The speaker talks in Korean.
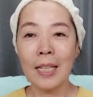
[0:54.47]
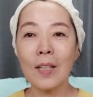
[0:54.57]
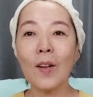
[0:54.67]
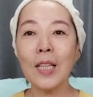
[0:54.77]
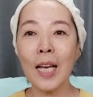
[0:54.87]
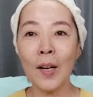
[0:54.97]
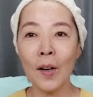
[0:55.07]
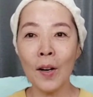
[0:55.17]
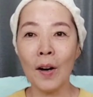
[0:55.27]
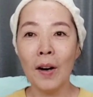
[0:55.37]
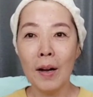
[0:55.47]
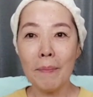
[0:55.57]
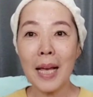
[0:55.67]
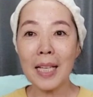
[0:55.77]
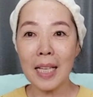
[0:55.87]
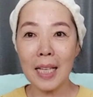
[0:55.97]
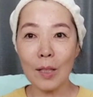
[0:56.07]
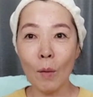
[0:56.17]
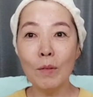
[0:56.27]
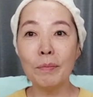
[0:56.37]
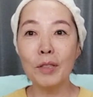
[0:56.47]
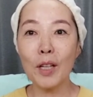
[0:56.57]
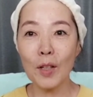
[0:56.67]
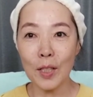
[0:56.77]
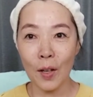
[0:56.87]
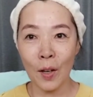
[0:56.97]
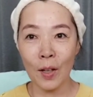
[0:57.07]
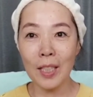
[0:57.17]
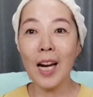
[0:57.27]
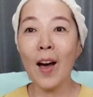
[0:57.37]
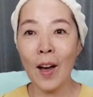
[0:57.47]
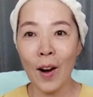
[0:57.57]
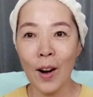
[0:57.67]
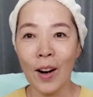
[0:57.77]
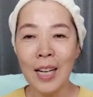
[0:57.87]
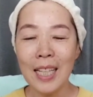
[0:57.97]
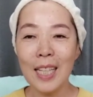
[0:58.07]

그런데요, 팩이 너무 묽어서 흘러요.